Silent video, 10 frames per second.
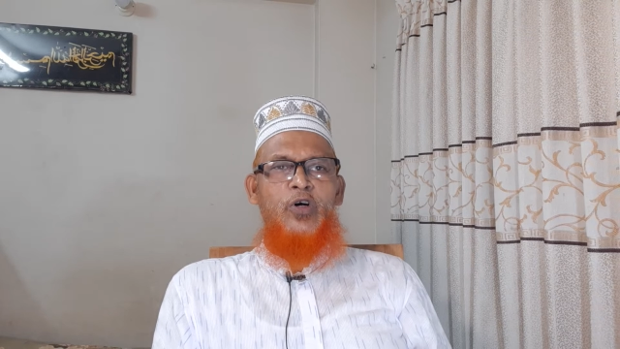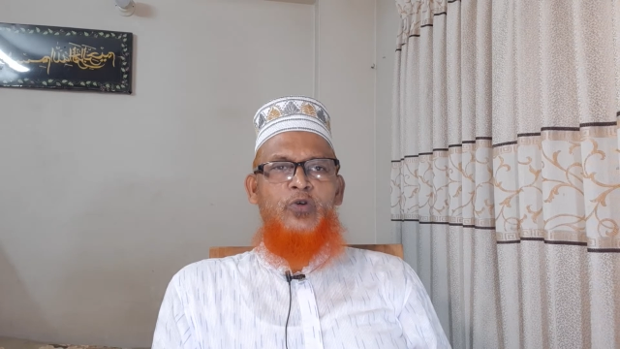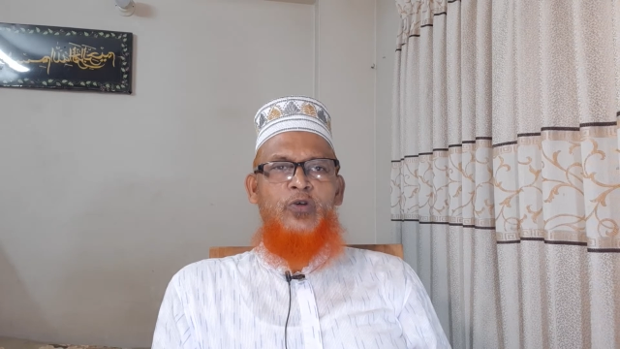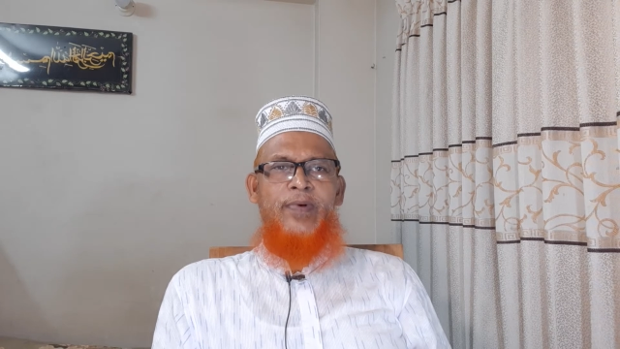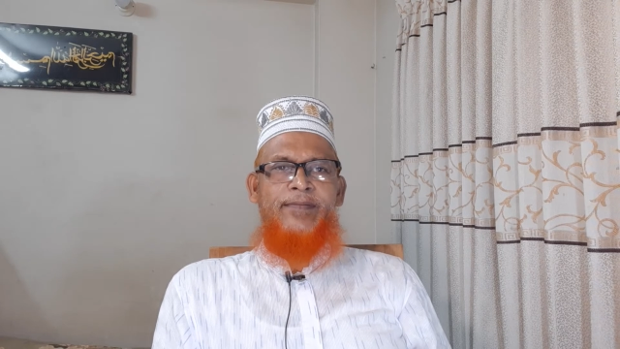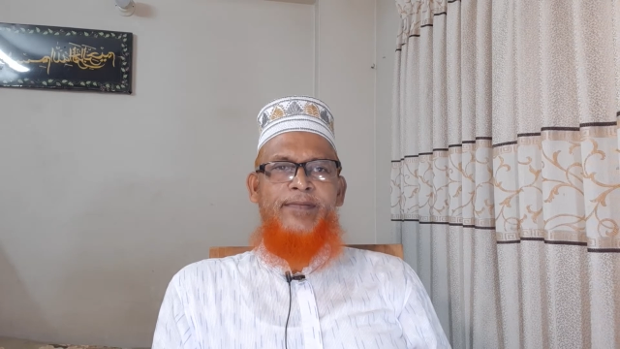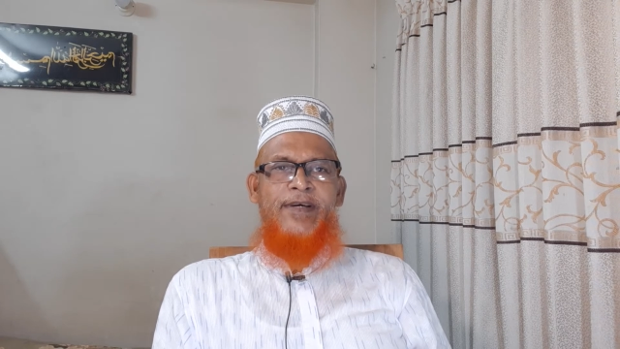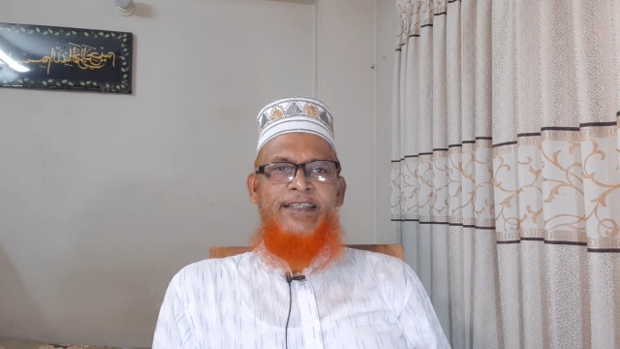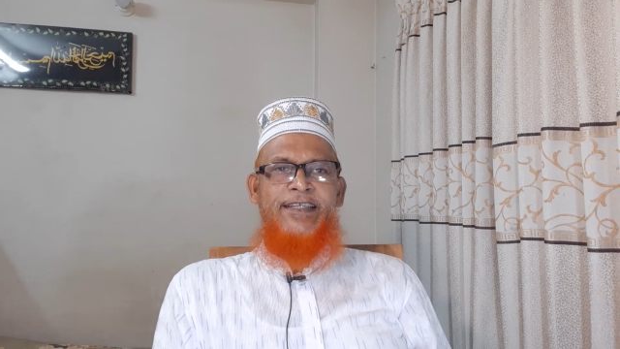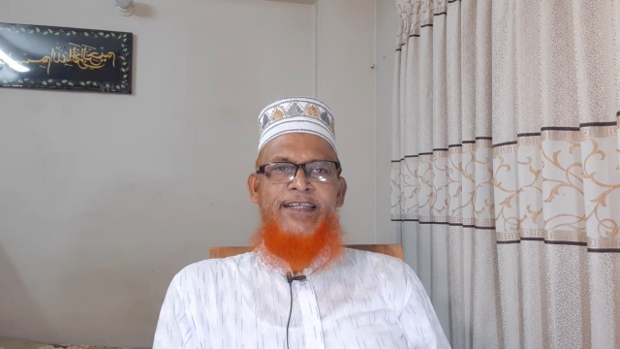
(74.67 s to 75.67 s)
কোনোভাবেই
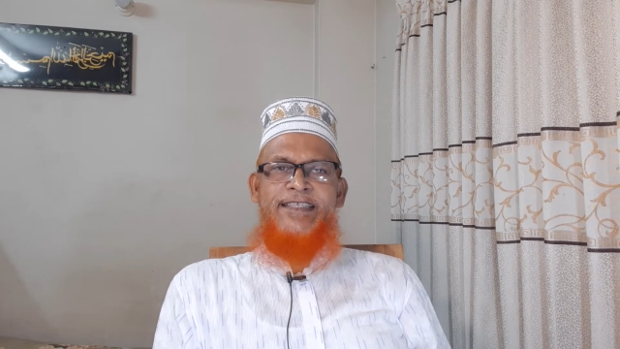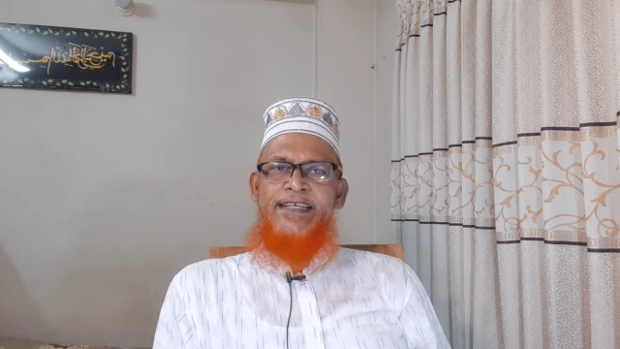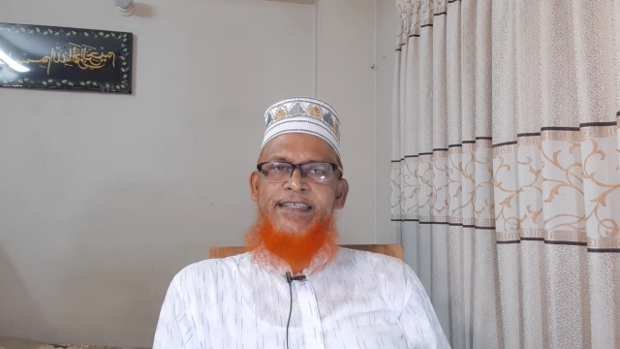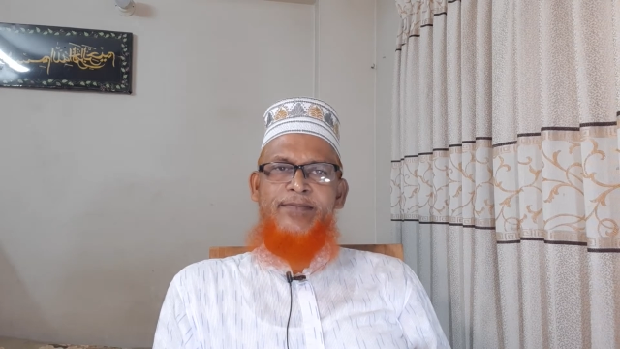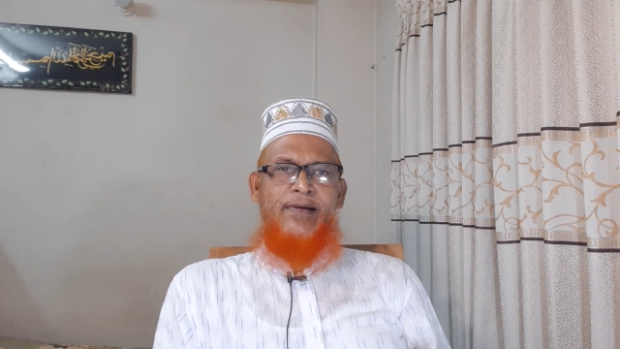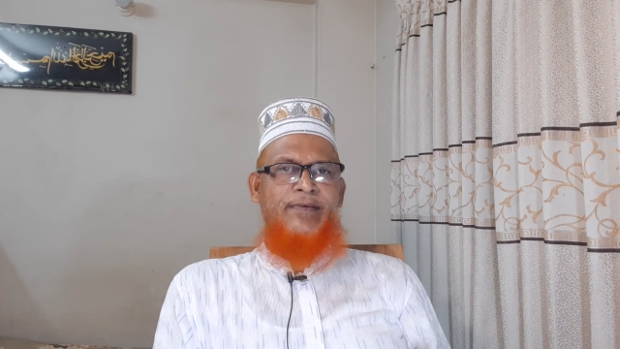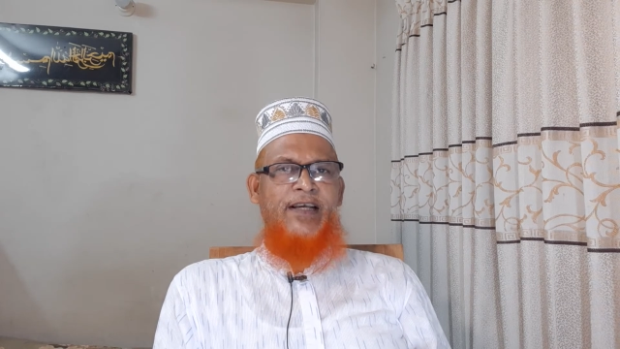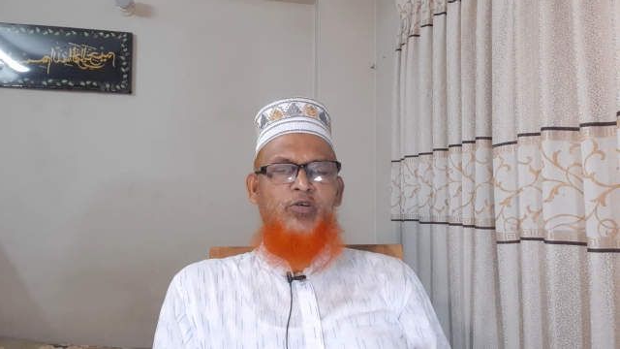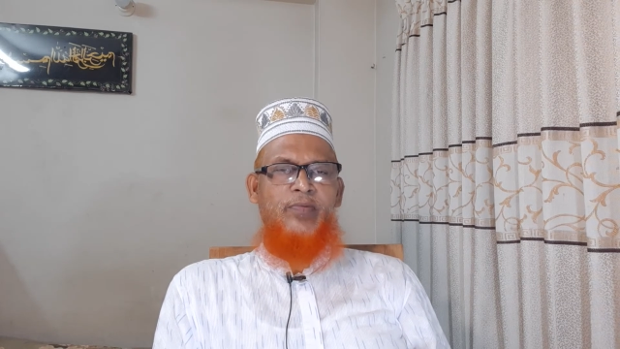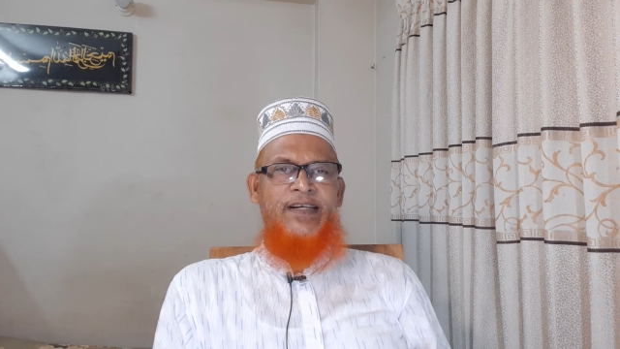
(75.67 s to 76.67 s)
ব্যক্তি নিজে খেতে পারবে
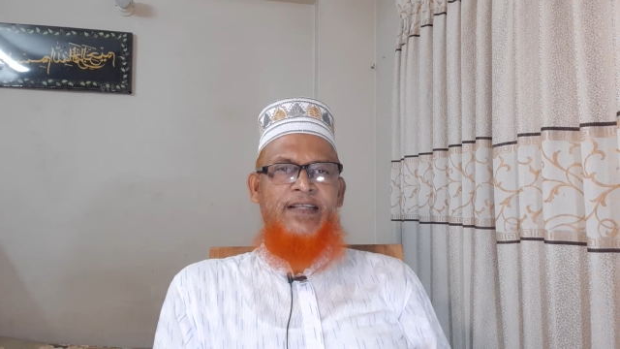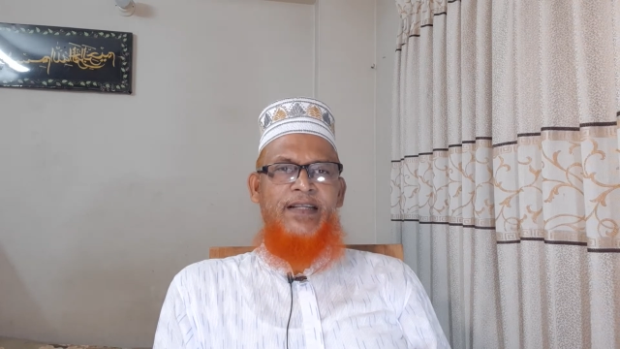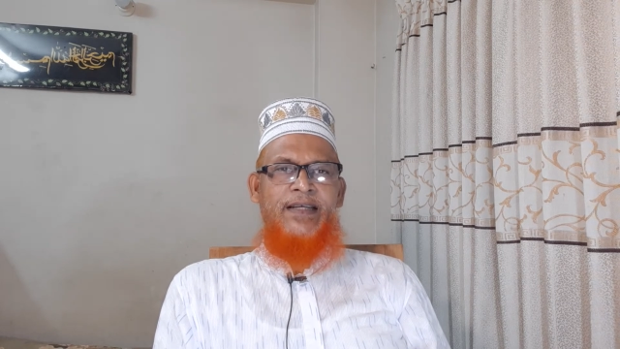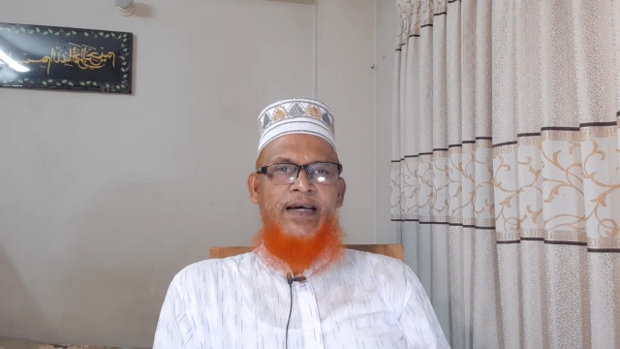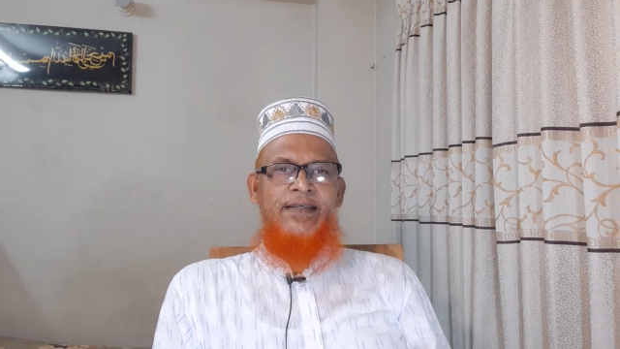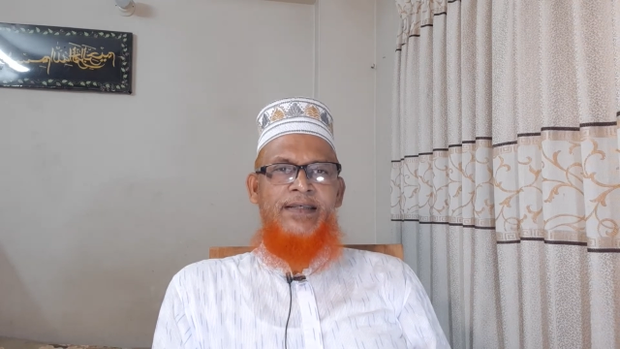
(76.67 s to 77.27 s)
না কোরবানি দাতা